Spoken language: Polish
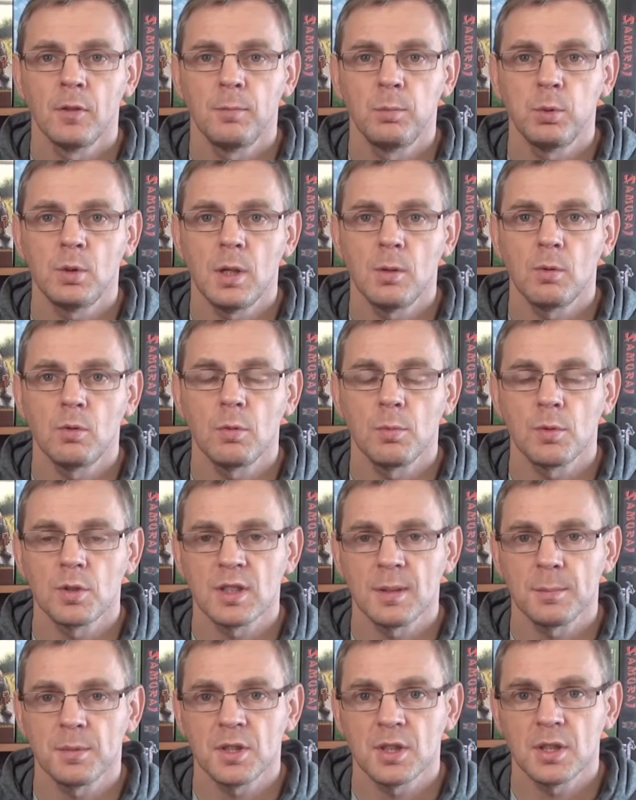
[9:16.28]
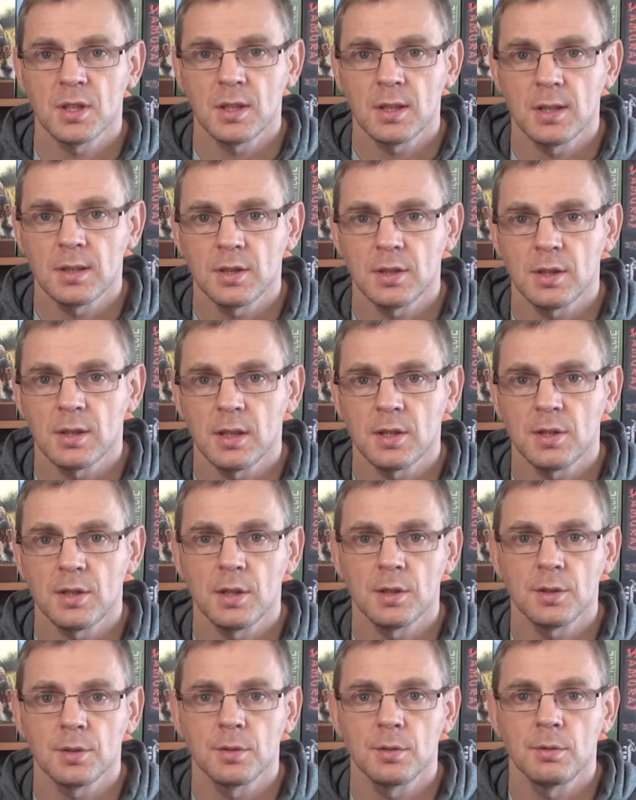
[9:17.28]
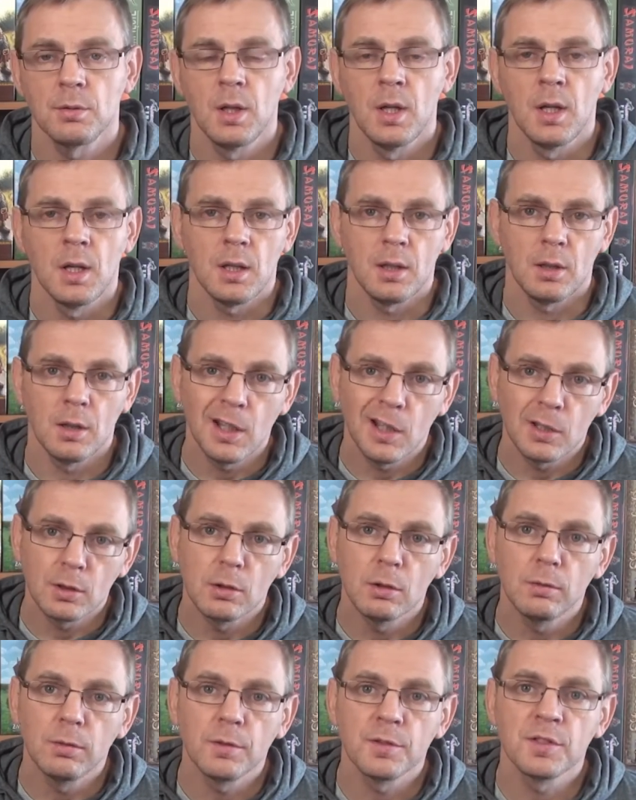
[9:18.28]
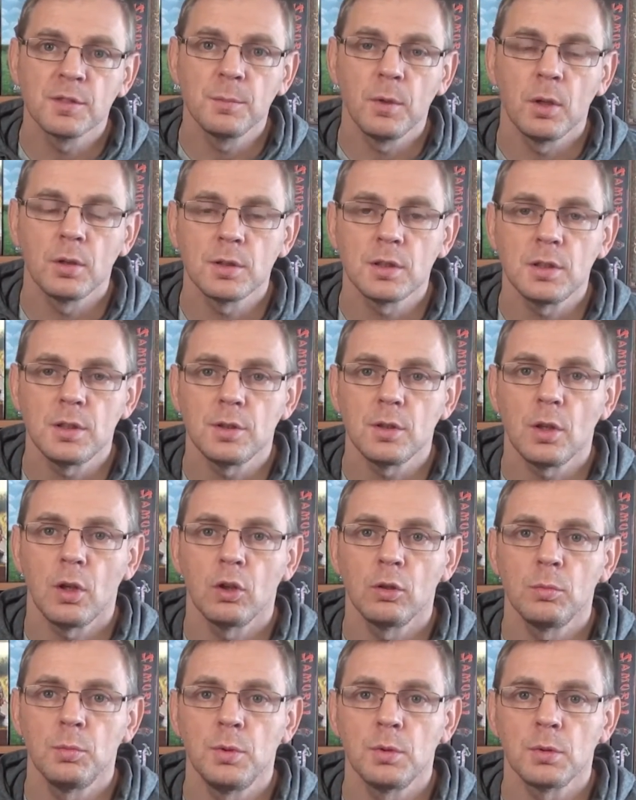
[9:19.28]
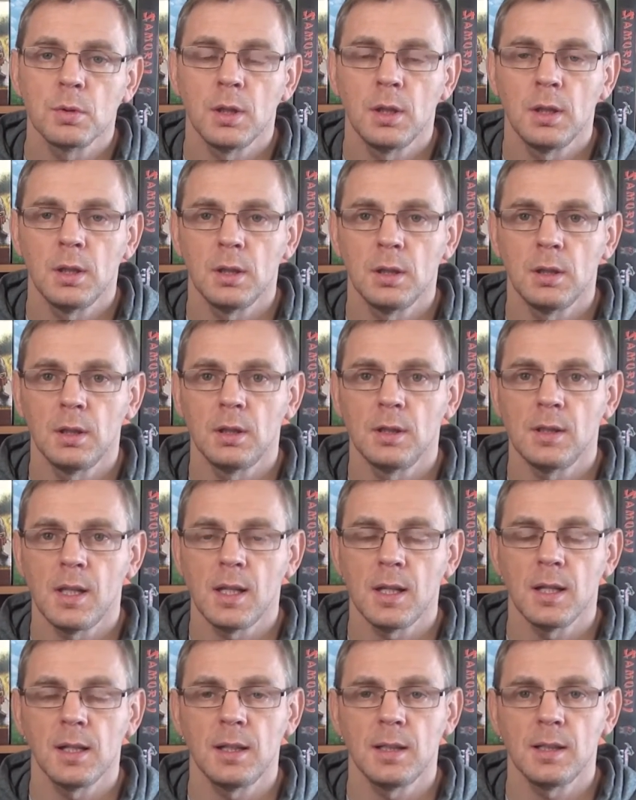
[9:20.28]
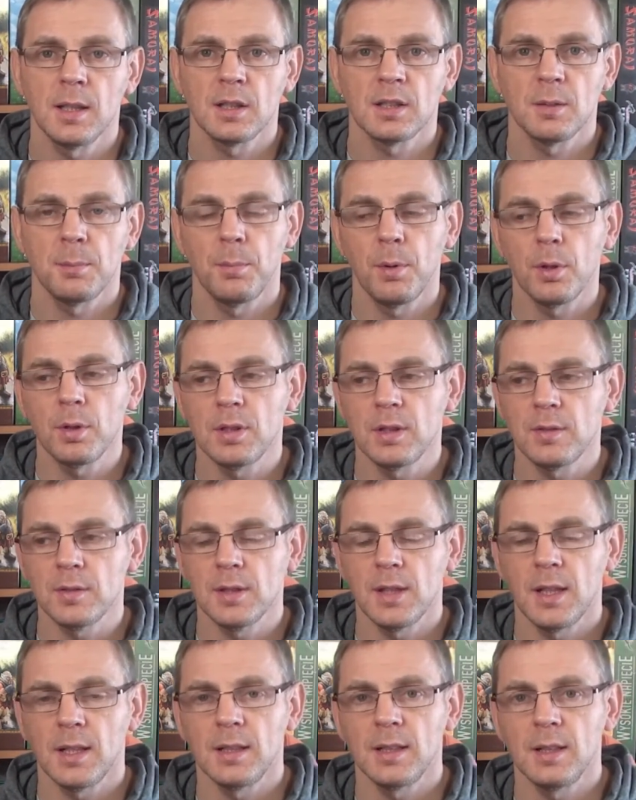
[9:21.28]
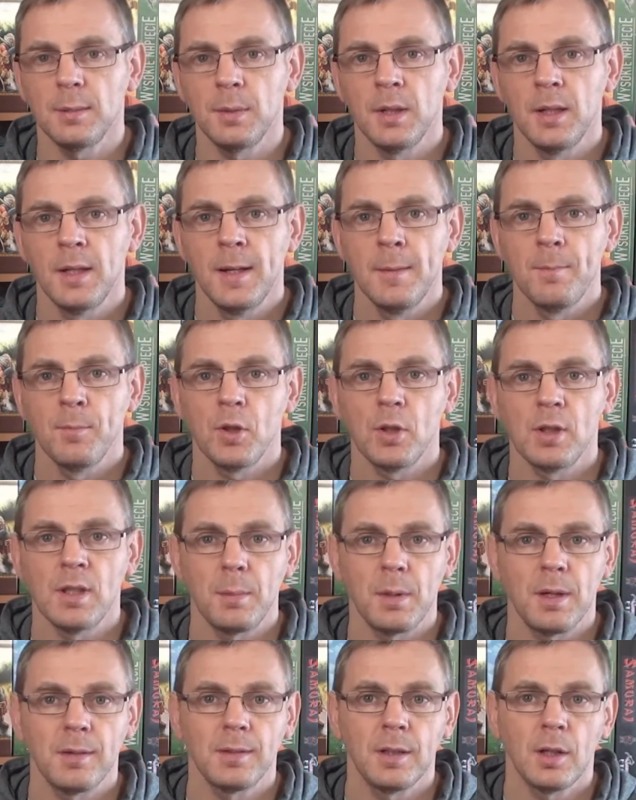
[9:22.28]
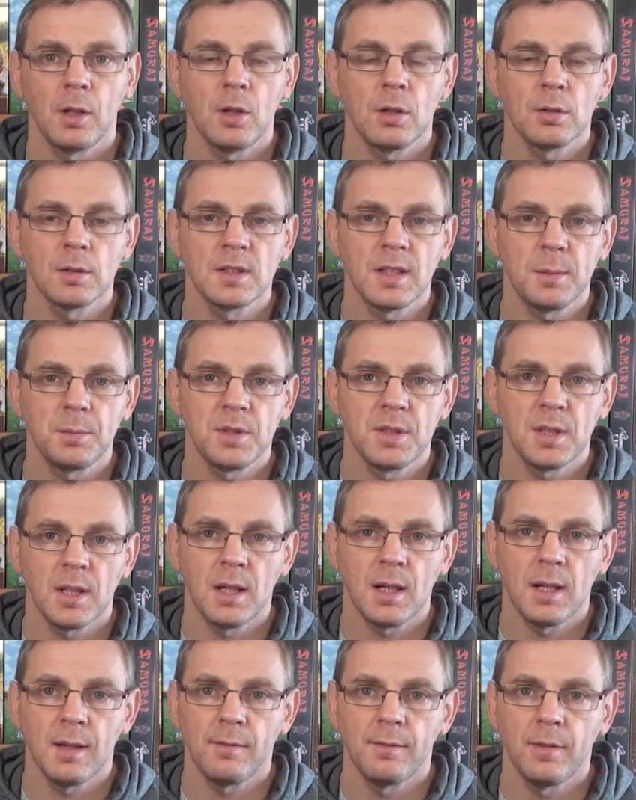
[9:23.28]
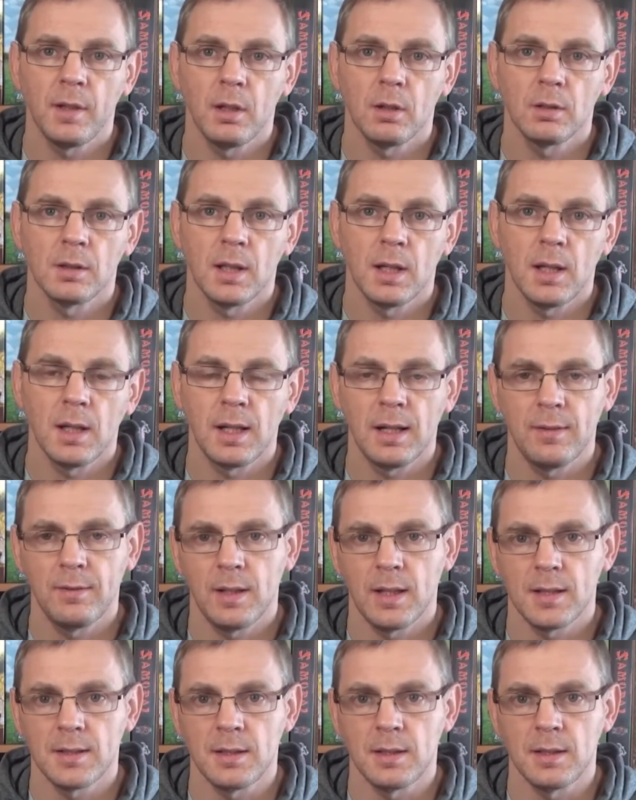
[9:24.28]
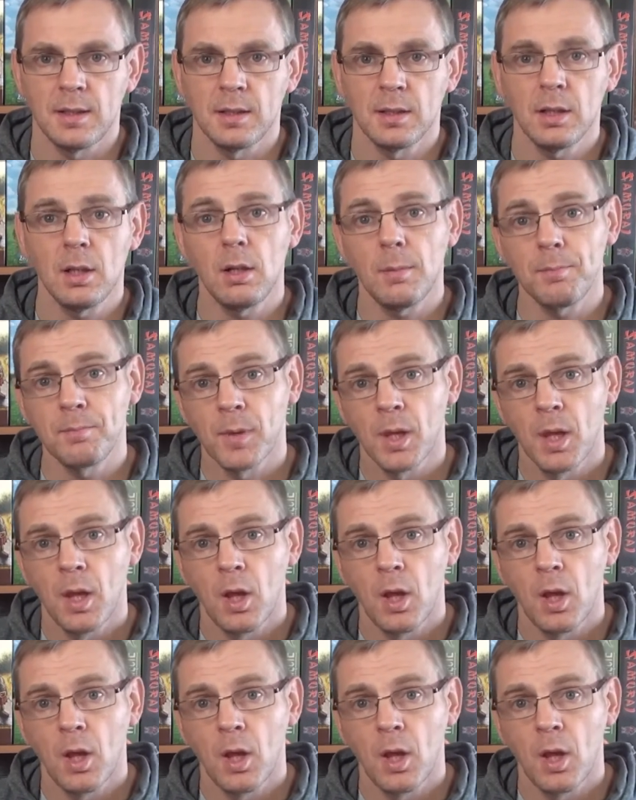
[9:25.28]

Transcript: w pudełku można przeczytać dziecku, dodatkowo wzmocnić odbiór e, tej gry, także pod tym względem to naprawdę koncepcja wygląda rewelacyjnie. No,